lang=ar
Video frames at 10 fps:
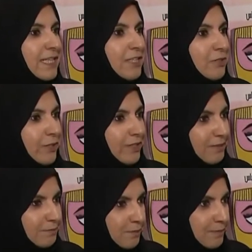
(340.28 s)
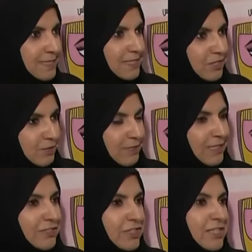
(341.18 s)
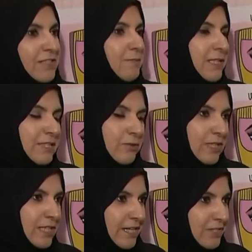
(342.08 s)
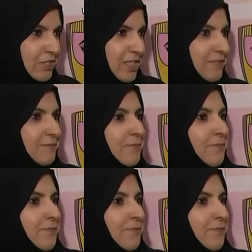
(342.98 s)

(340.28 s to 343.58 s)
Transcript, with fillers: لها دور جميل جدا مع الدول الخارجيه.